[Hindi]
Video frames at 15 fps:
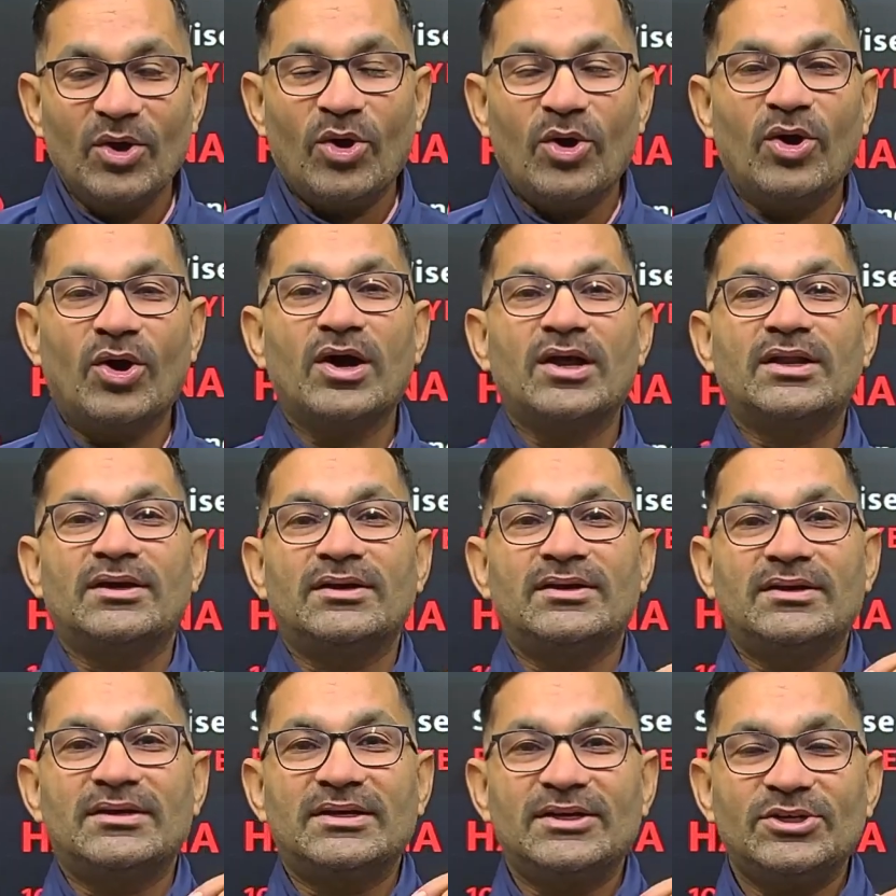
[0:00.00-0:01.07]
और
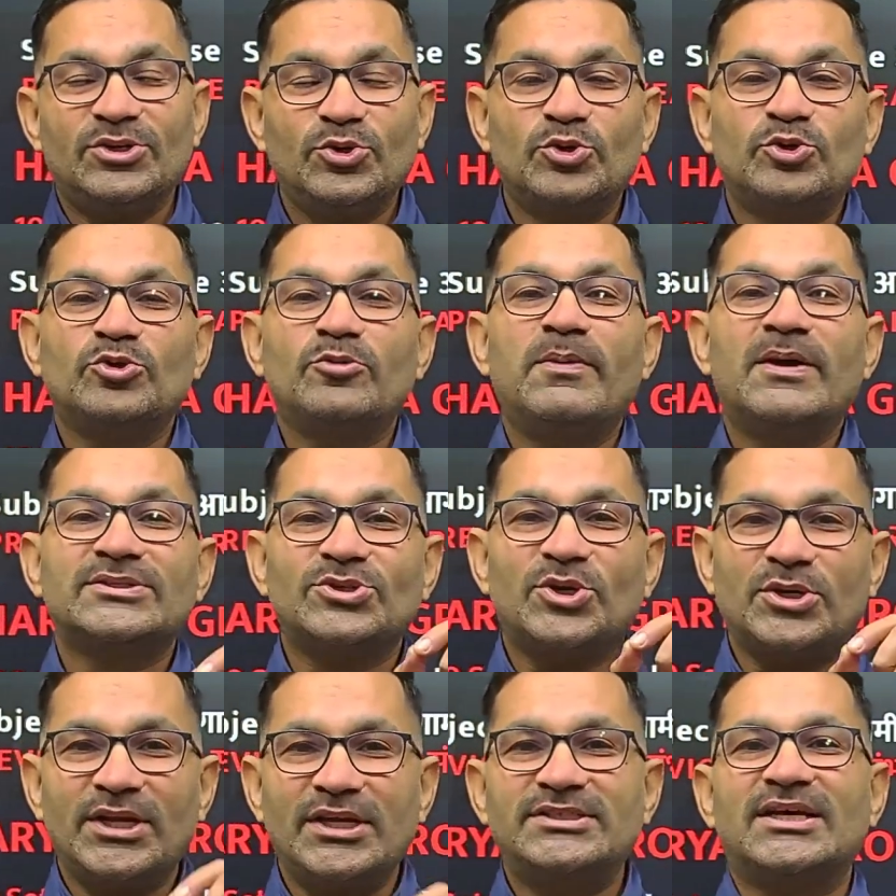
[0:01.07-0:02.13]
यूट्यूबर्स और
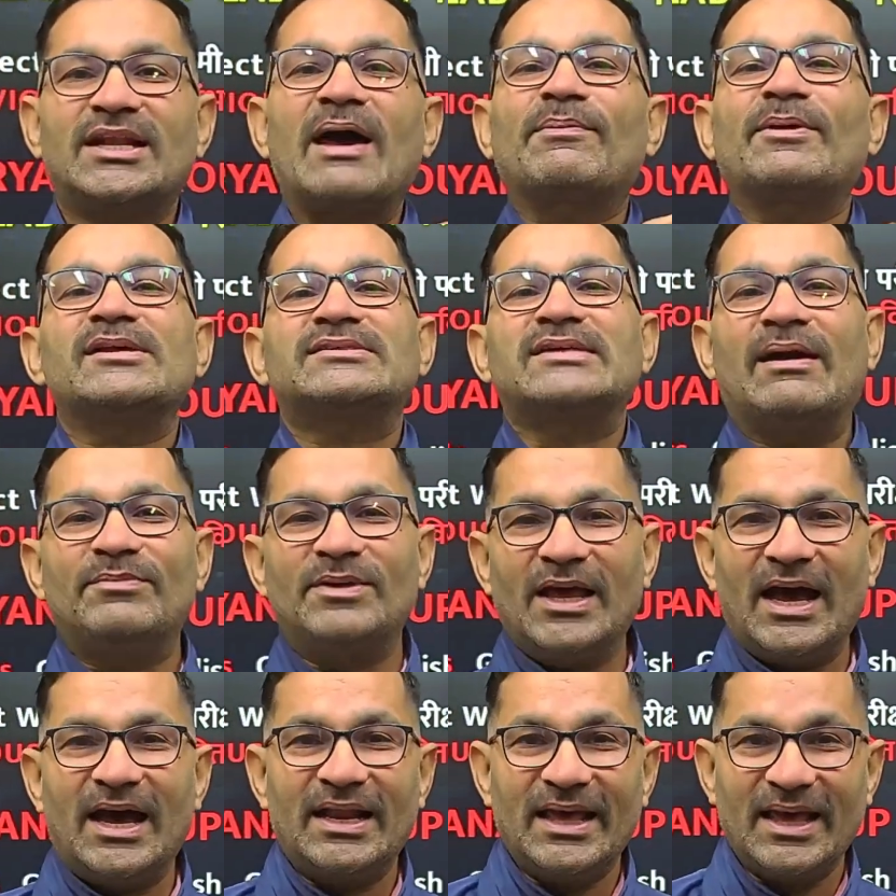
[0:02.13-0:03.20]
टीचर आपके सामने आ
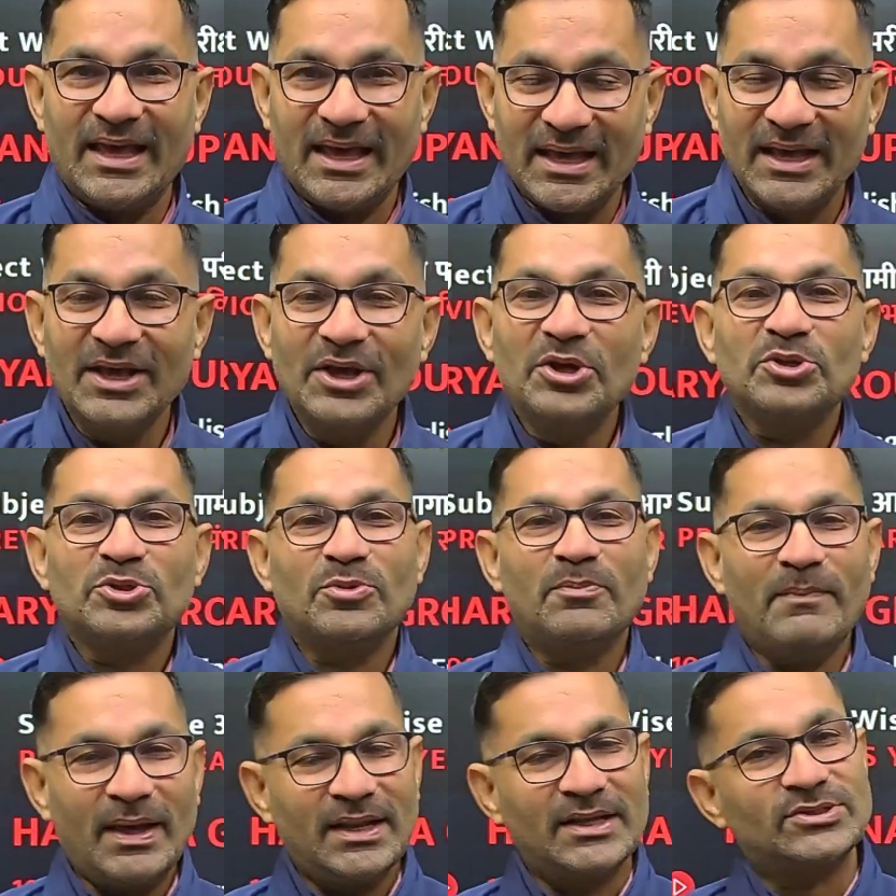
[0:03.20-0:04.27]
रहे हैं तो
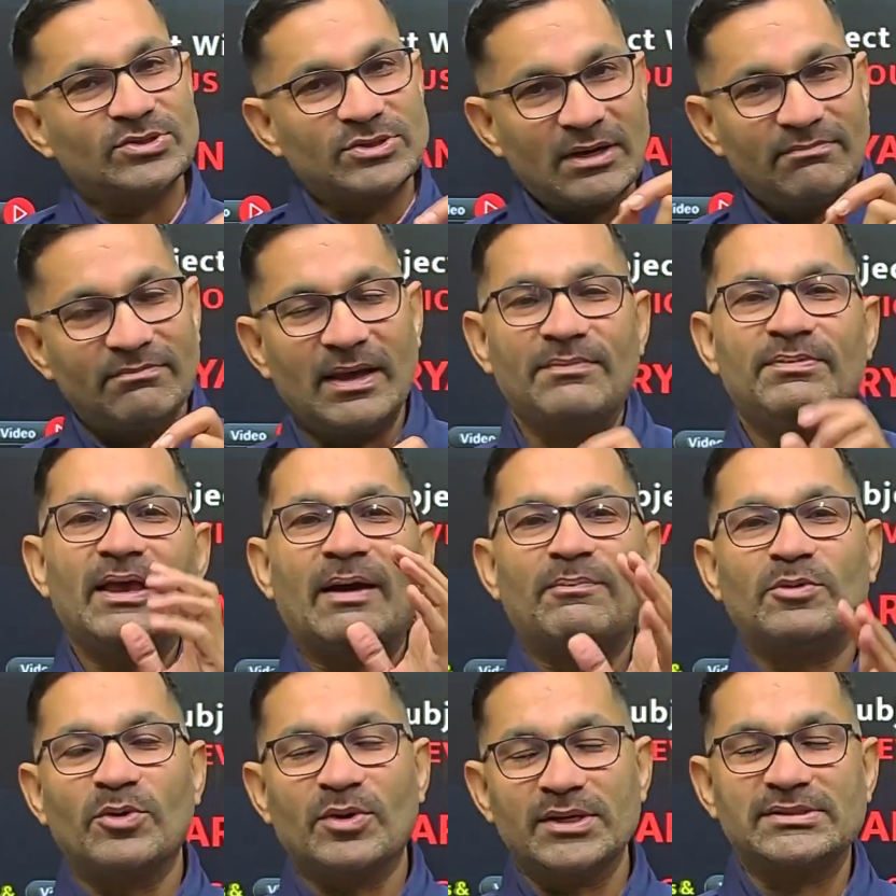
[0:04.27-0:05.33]
मैंने सोचा मैं भी आप
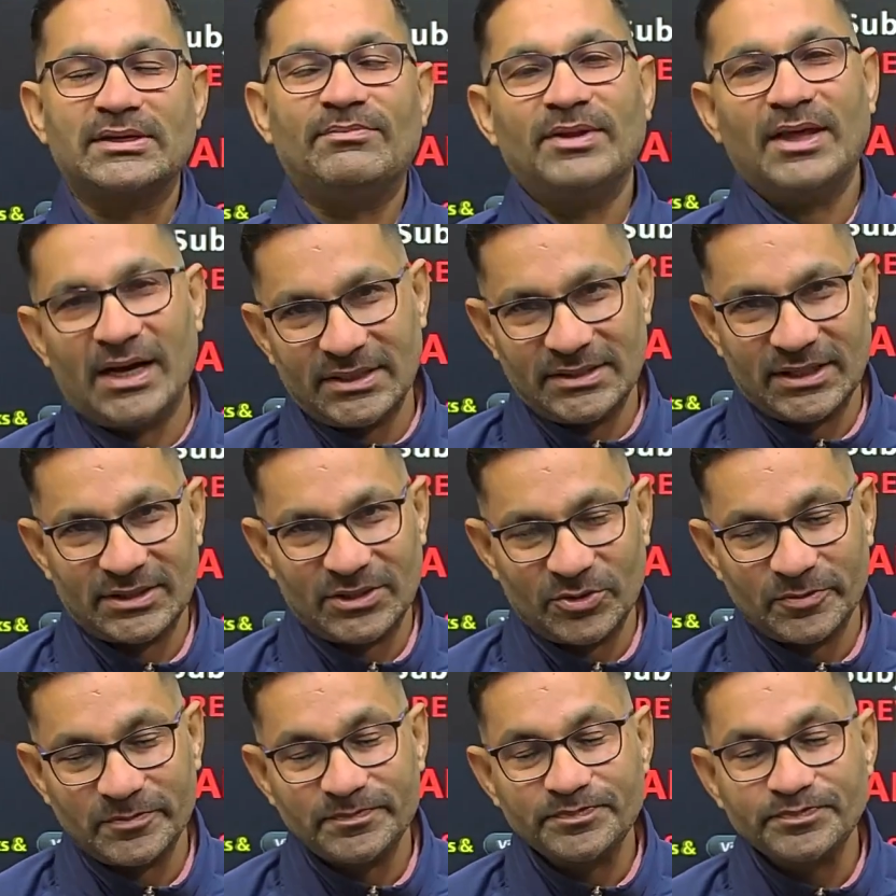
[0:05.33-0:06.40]
लोग के सामने आ जाता
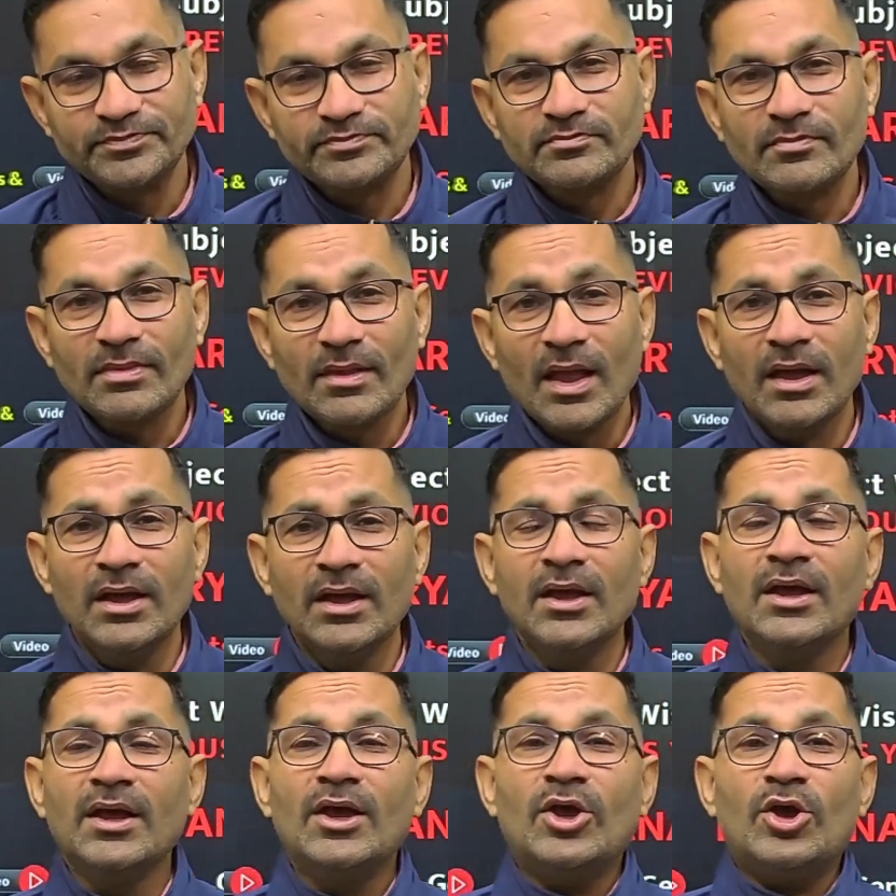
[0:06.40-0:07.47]

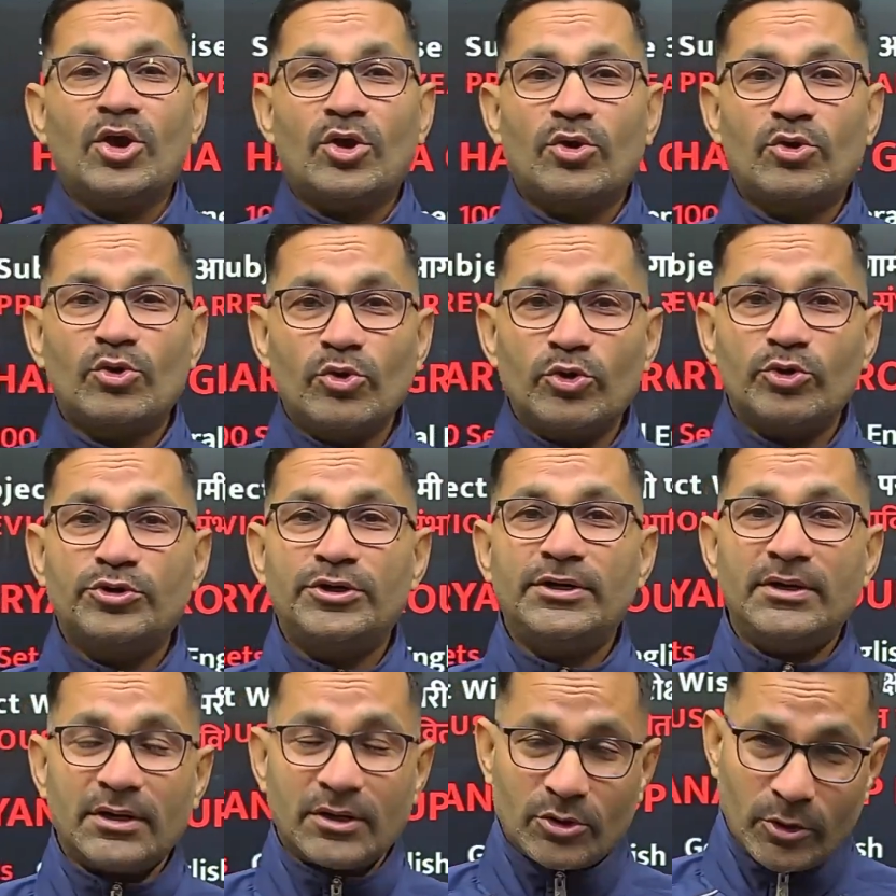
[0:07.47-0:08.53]
हूं ग्रुप
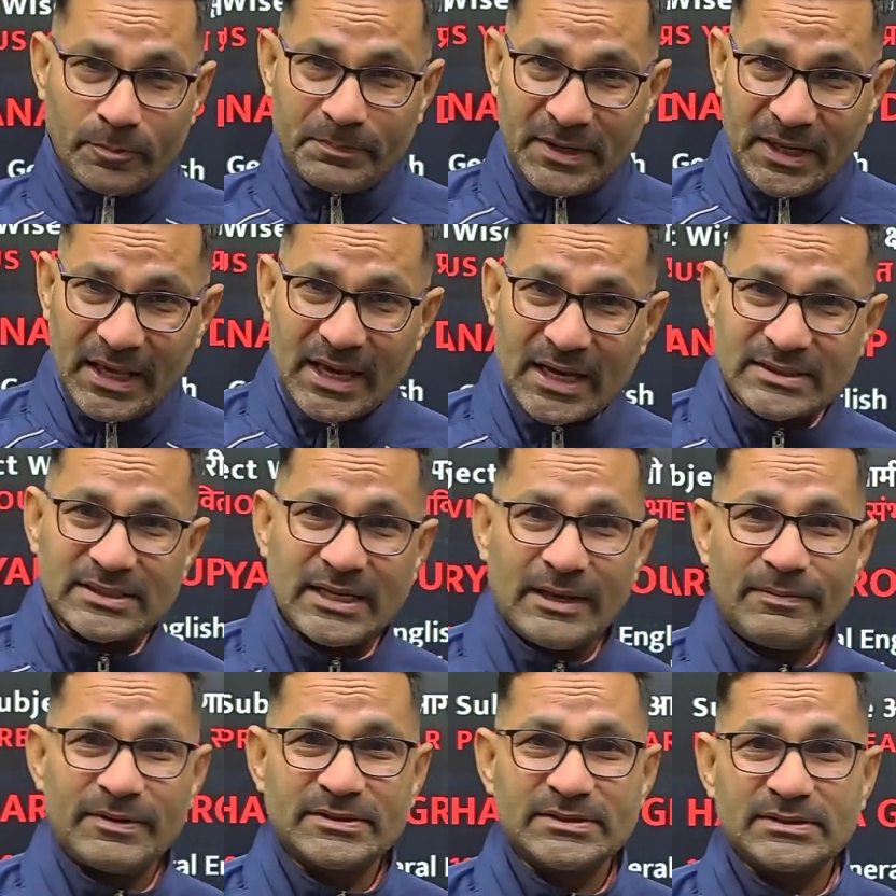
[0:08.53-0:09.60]
ग्रुप डी का
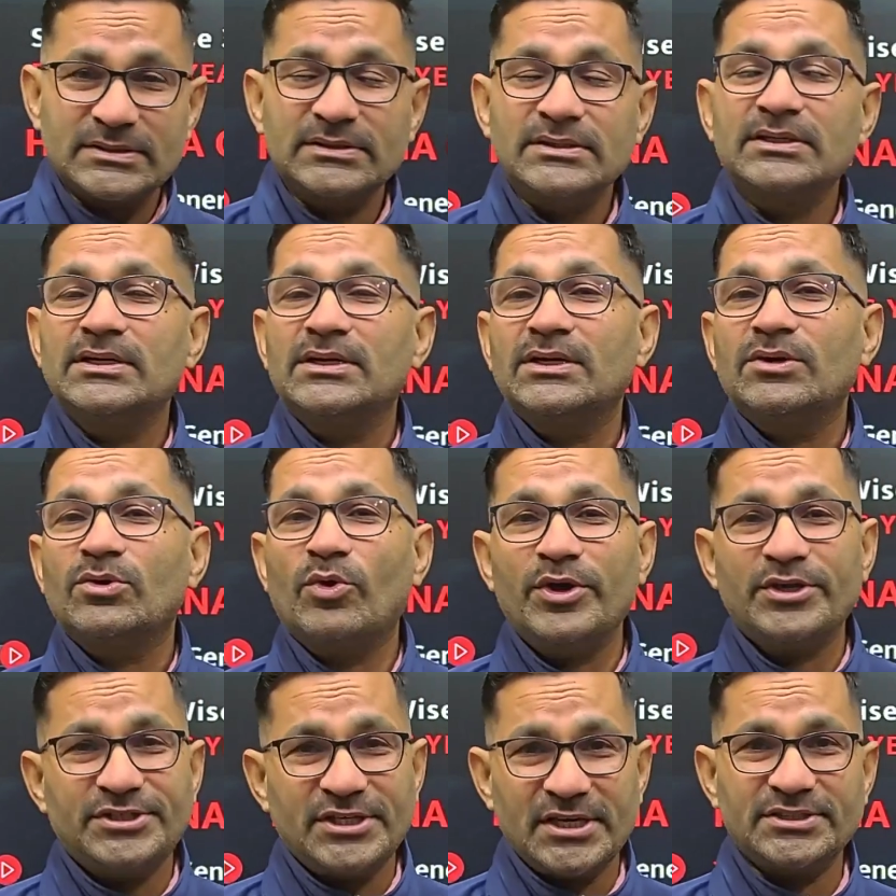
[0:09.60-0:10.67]
सिलेबस कोई
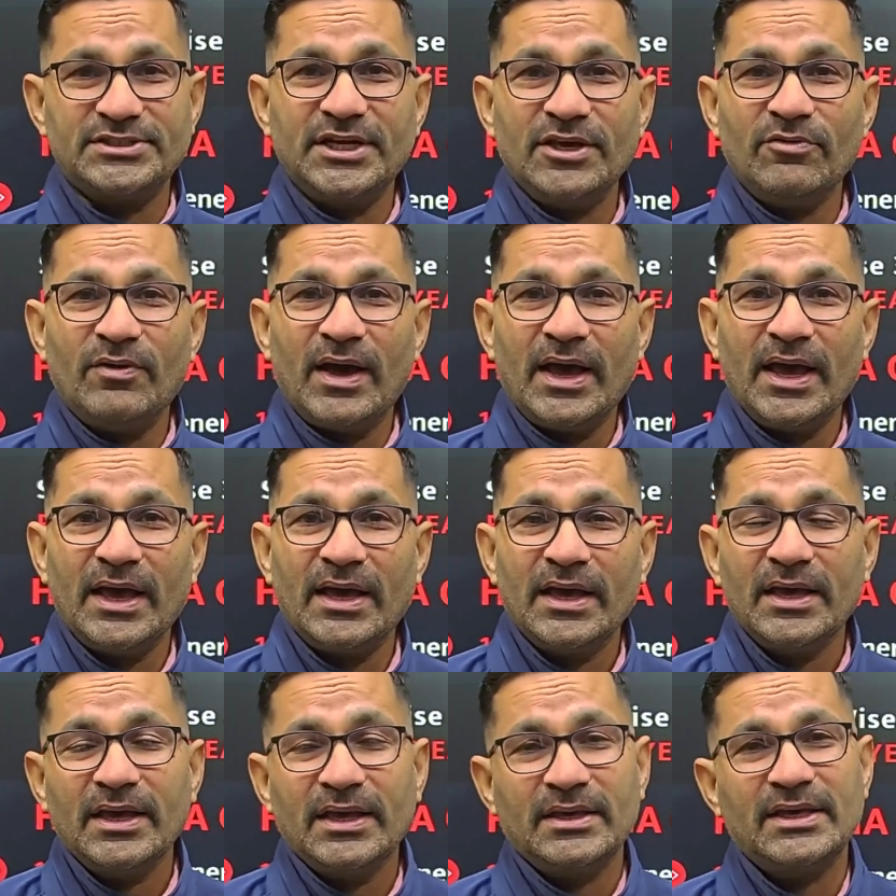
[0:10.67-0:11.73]
चेंज नहीं हुआ है
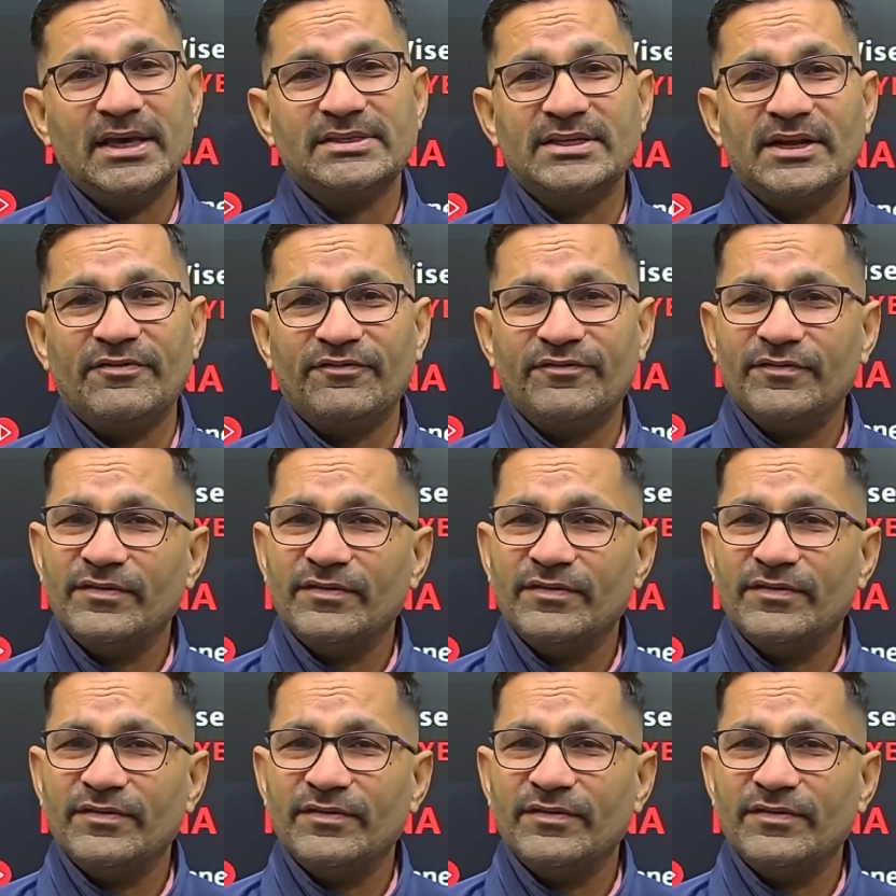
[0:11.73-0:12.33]
ये सिर्फ